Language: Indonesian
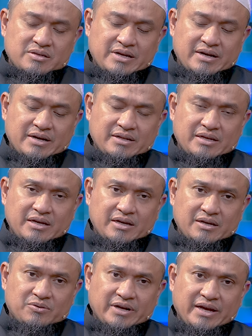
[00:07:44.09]
Sedangkan
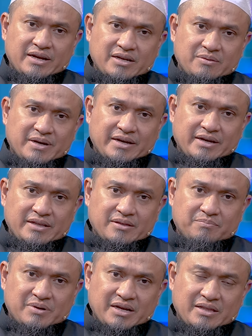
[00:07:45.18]
di ureal 5 ayat,
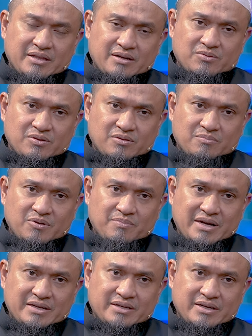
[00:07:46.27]
perintah untuk
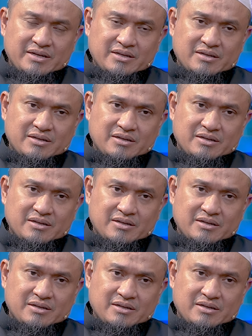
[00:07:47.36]
membaca,